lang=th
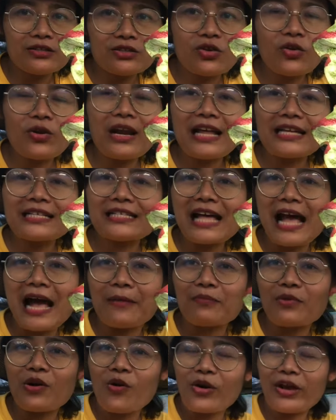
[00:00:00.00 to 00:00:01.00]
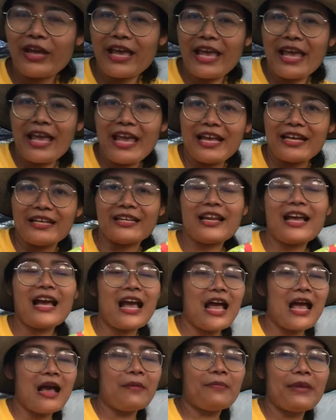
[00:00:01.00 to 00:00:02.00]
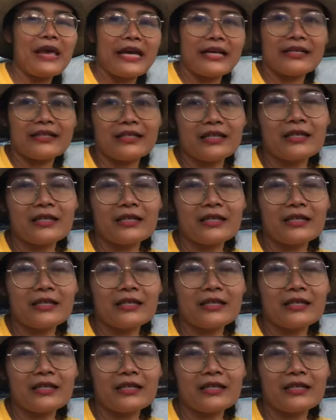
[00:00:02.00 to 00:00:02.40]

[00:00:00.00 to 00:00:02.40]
ต้นละ 300 เองนะคะแบ่ง